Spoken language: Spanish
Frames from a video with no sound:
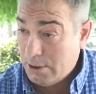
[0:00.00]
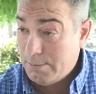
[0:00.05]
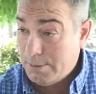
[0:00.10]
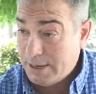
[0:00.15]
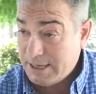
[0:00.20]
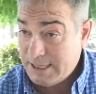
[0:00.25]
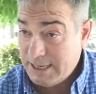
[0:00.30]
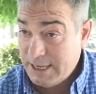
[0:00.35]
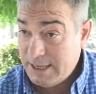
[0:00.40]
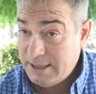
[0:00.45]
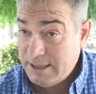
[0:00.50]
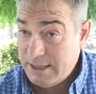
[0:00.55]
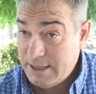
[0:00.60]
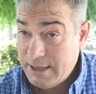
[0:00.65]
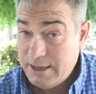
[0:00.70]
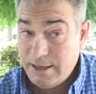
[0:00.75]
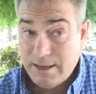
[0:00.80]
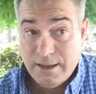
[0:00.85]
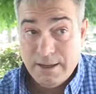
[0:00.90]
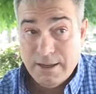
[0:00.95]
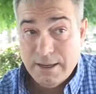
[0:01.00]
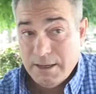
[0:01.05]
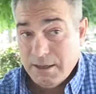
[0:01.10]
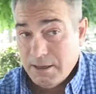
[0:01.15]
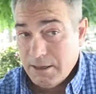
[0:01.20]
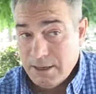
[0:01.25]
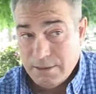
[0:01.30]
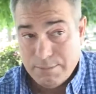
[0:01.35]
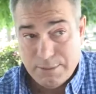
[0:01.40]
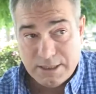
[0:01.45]
al paciente
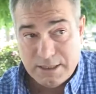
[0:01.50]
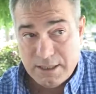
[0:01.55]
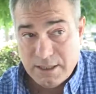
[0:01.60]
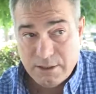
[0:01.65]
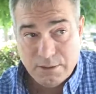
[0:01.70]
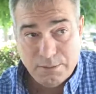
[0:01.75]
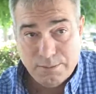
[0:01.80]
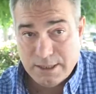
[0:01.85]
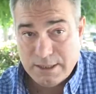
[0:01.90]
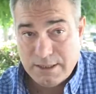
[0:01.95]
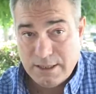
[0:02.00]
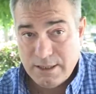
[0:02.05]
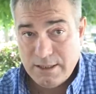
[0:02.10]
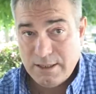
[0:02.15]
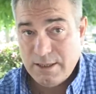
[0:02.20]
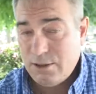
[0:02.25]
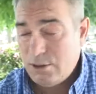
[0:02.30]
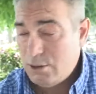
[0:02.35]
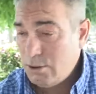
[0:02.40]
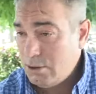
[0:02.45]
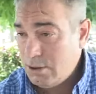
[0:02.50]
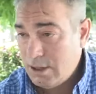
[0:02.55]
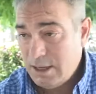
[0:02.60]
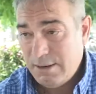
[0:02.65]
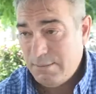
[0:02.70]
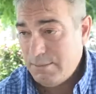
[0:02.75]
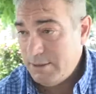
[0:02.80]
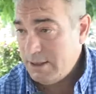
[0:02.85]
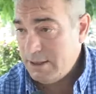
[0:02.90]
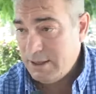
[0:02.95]
y el paciente es un paciente
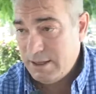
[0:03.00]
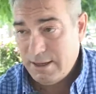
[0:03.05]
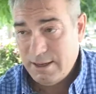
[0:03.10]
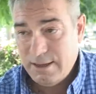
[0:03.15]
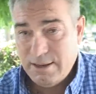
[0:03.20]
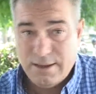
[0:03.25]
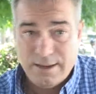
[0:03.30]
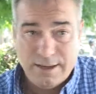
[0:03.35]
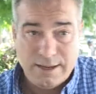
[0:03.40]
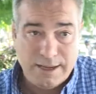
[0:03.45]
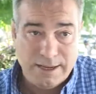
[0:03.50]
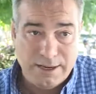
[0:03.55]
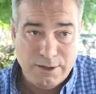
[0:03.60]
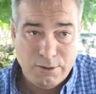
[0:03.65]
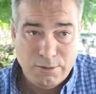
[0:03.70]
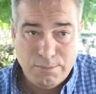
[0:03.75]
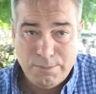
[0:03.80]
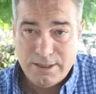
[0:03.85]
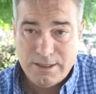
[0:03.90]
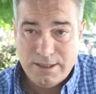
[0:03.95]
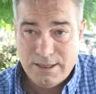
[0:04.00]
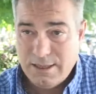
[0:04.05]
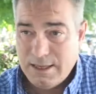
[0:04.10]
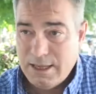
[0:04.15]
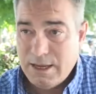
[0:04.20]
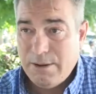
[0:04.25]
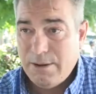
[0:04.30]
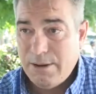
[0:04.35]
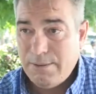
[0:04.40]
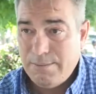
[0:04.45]
totalmente que no
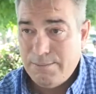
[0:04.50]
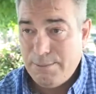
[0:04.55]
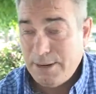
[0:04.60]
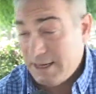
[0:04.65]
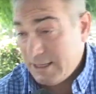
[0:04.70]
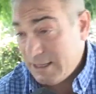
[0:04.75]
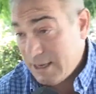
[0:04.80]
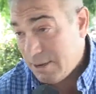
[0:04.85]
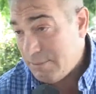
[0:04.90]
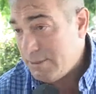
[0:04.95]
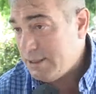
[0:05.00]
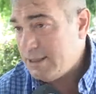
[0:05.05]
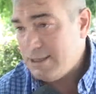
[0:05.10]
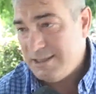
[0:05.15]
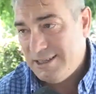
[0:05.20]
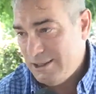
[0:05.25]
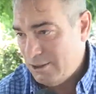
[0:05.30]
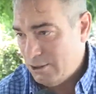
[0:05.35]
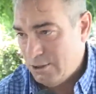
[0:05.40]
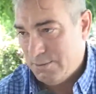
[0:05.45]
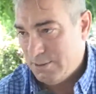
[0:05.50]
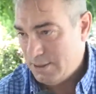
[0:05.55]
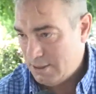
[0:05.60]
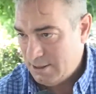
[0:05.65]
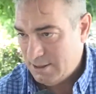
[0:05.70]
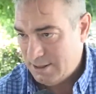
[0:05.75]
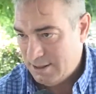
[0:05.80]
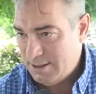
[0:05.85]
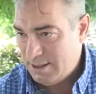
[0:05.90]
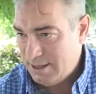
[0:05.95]
presentaba prácticamente síntomas,
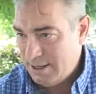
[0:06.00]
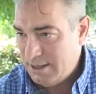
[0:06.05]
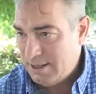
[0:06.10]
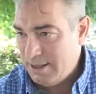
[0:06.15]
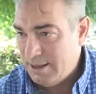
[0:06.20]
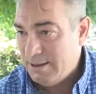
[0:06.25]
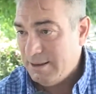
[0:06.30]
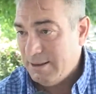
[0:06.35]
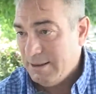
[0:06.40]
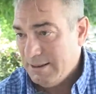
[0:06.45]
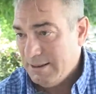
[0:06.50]
¿se entiende?